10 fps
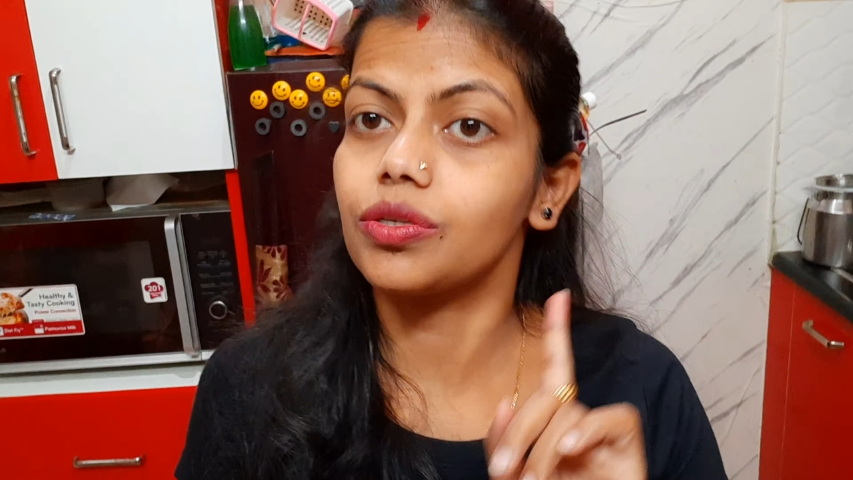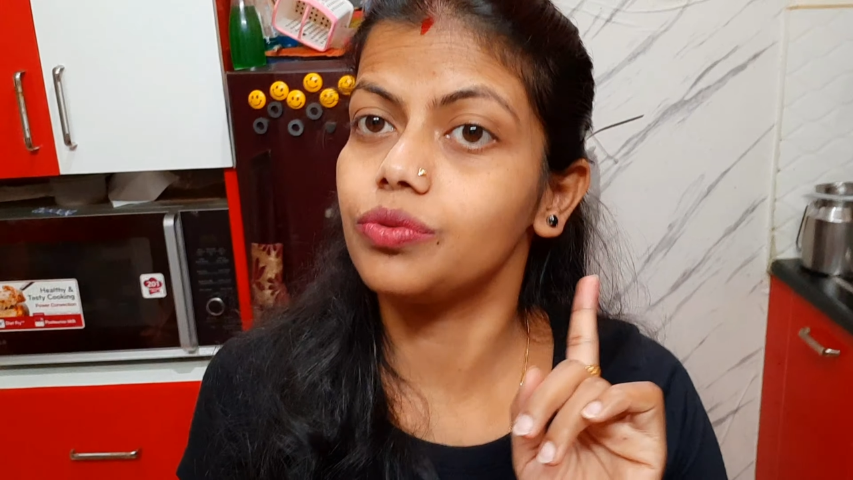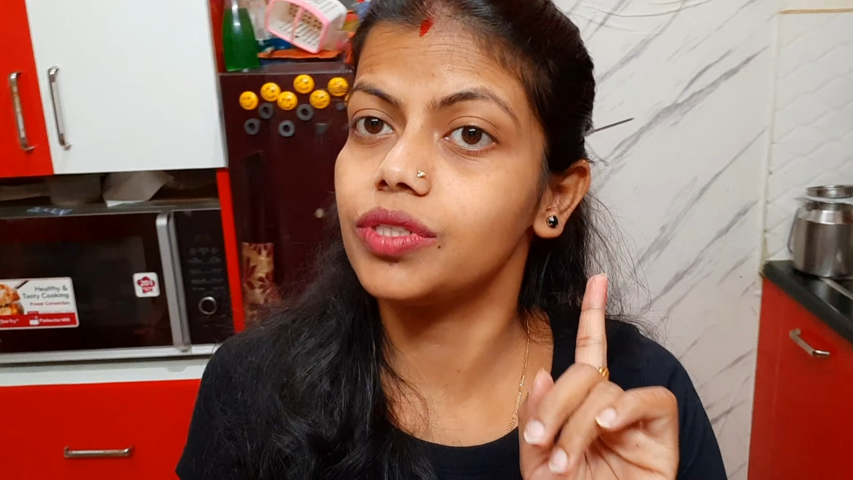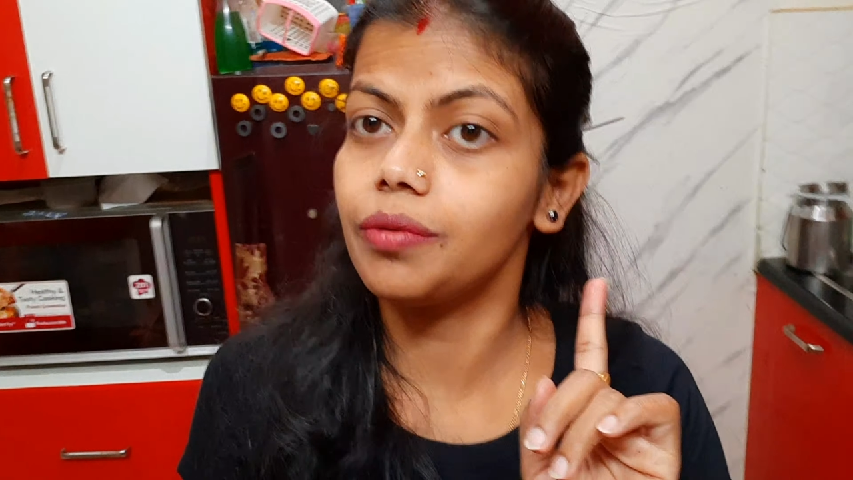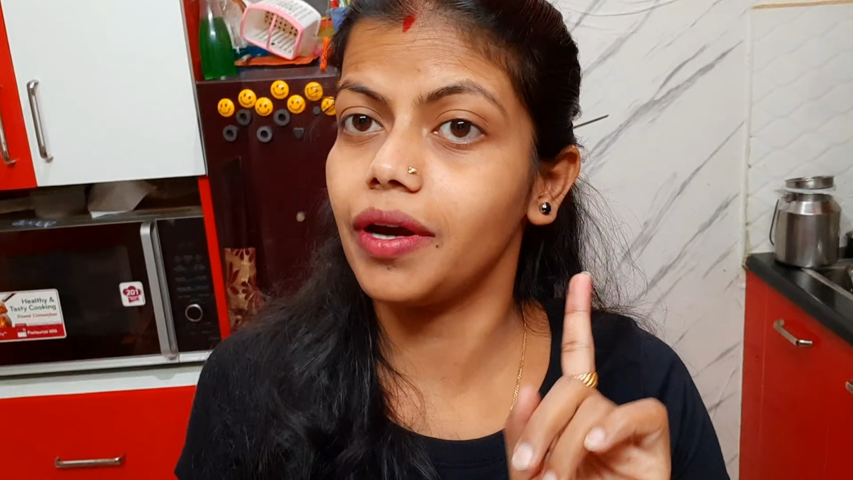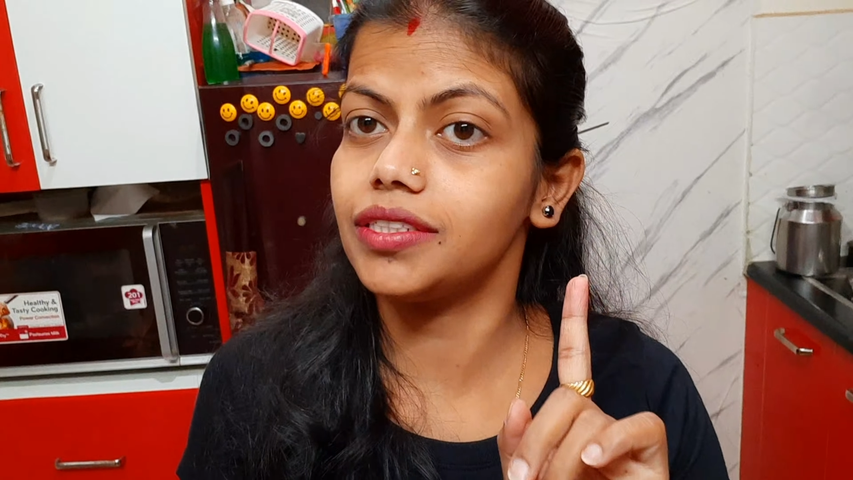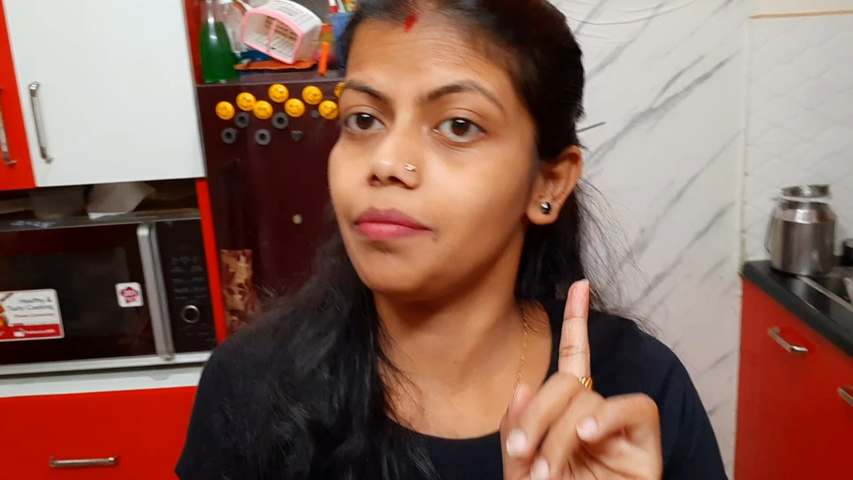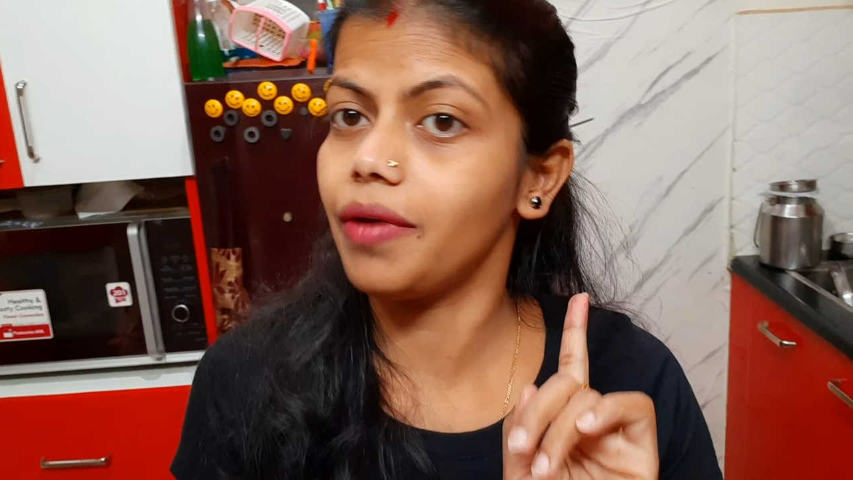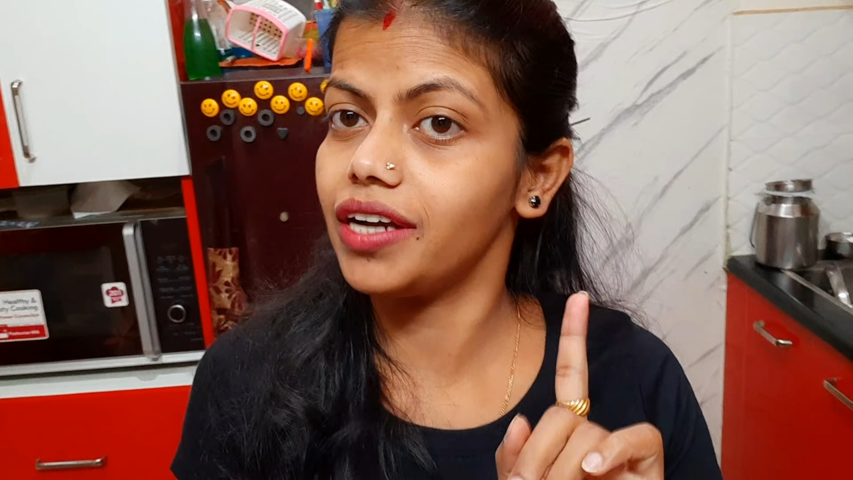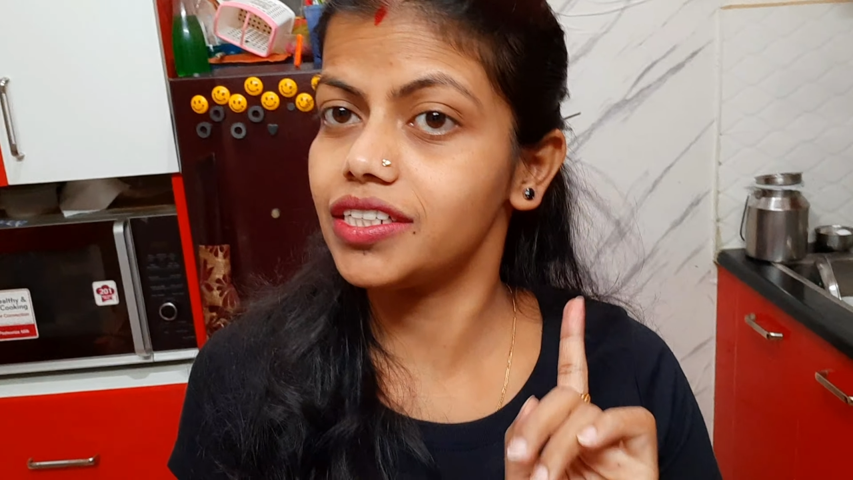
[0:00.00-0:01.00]
আজকে কুন্দ্রি
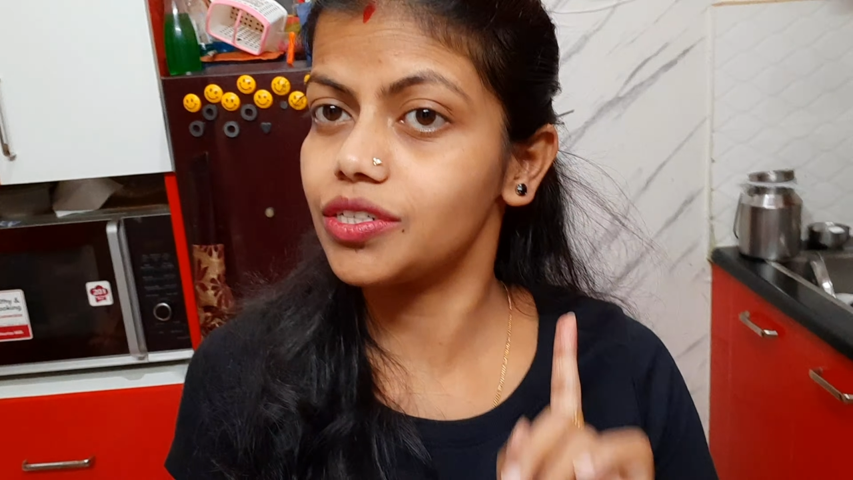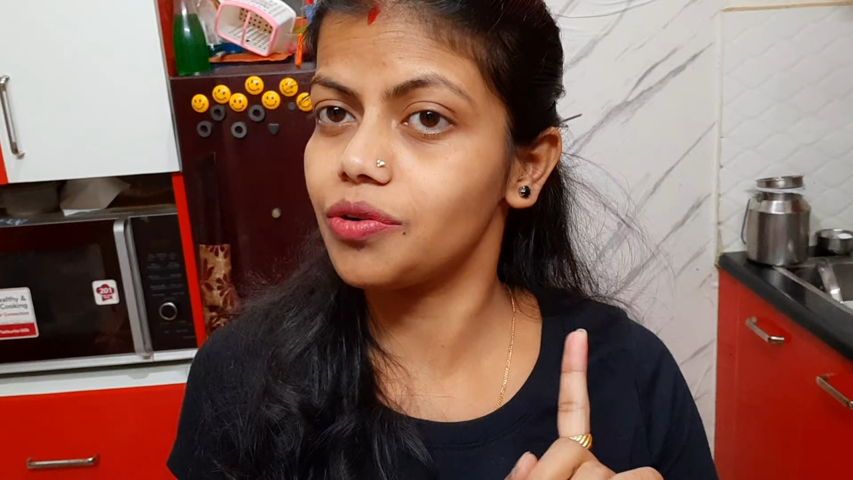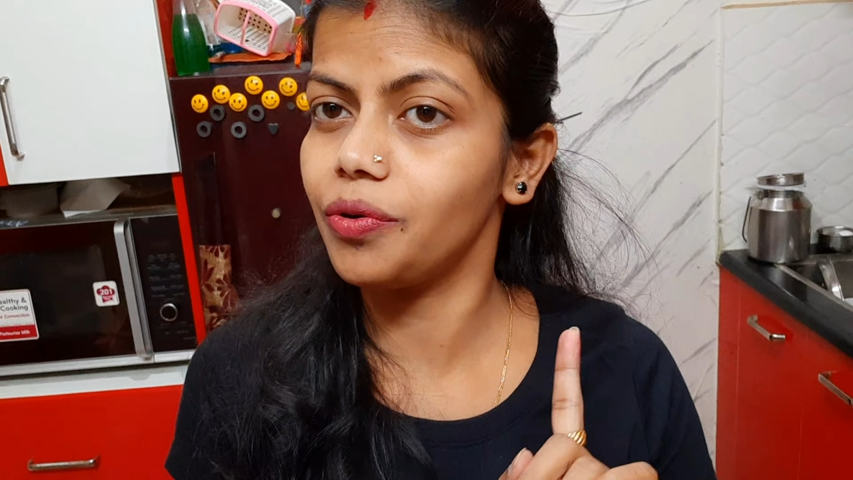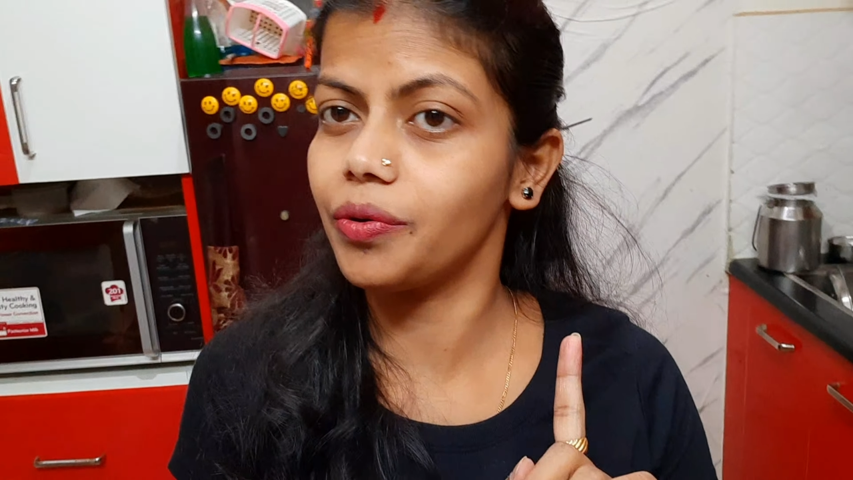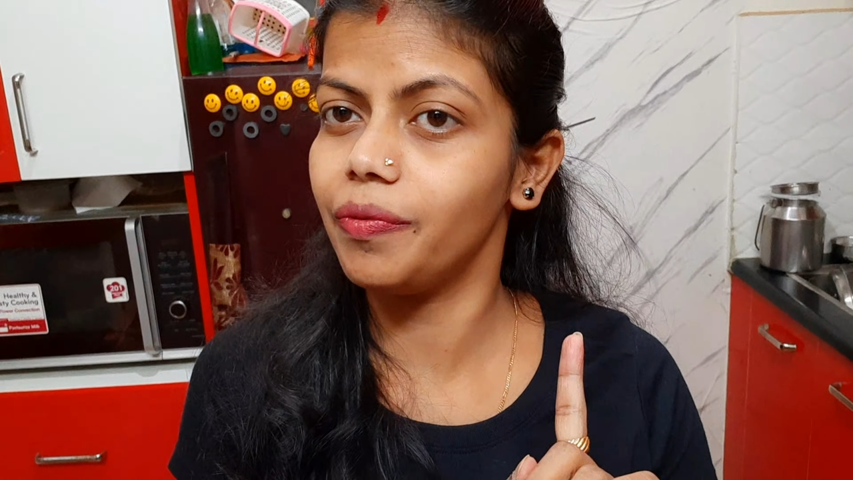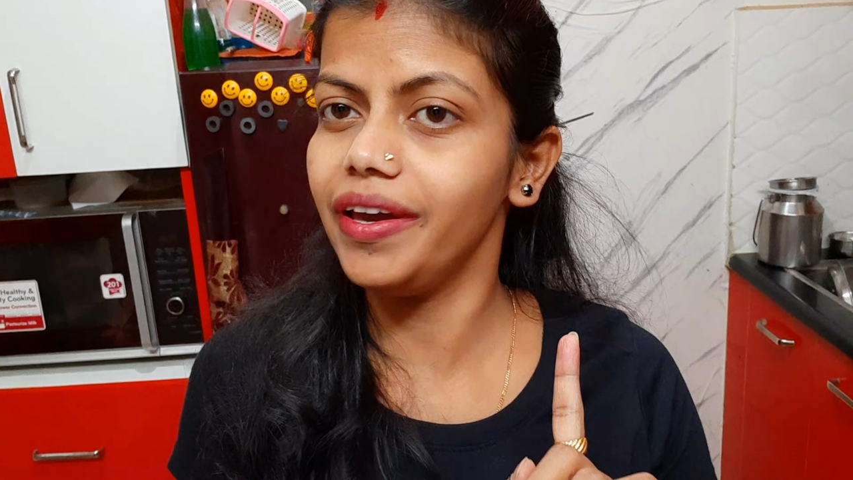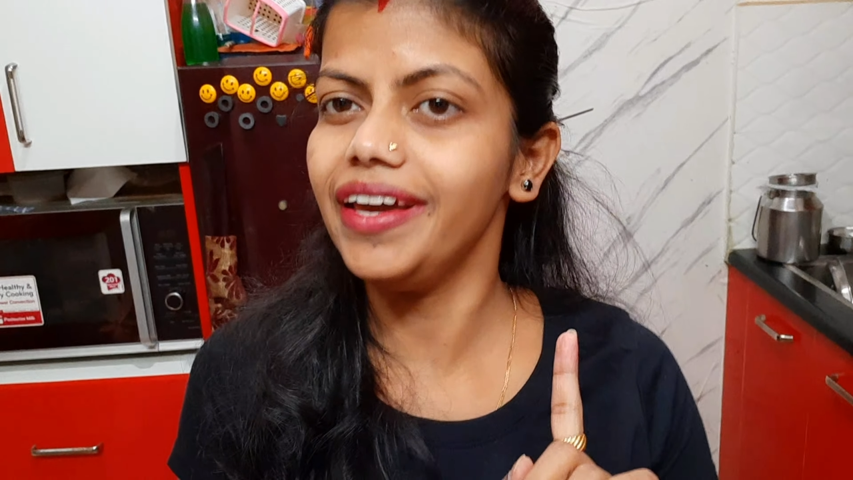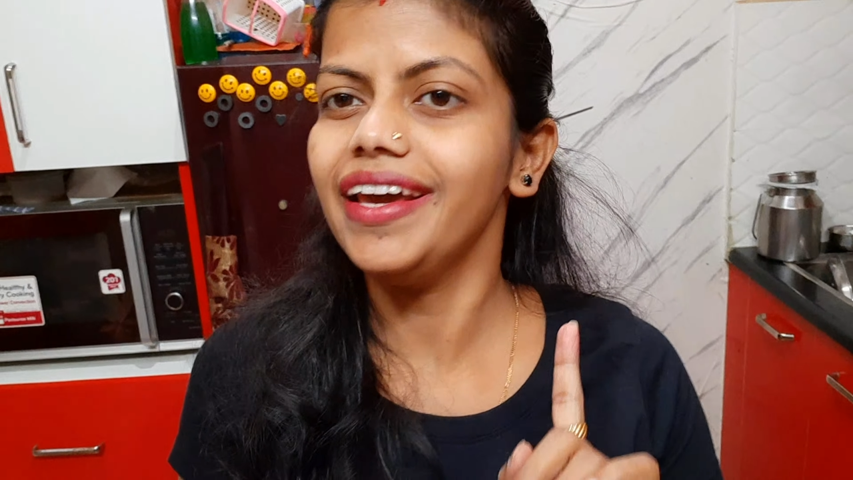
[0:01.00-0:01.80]
ভাজা মাস্ট করবে